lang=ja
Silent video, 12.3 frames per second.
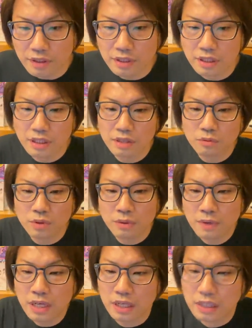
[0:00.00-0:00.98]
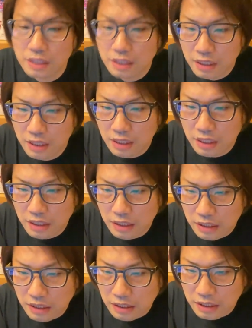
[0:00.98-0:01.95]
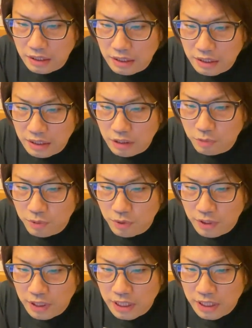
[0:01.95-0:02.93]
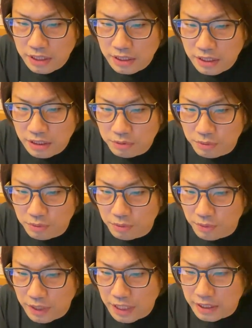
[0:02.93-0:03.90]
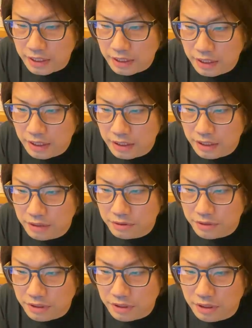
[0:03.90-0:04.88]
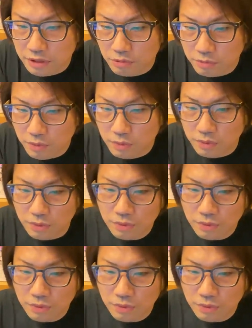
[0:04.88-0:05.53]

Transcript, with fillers: で、これはあハロプロの海外戦略のことを書いていただいてるんですけれども、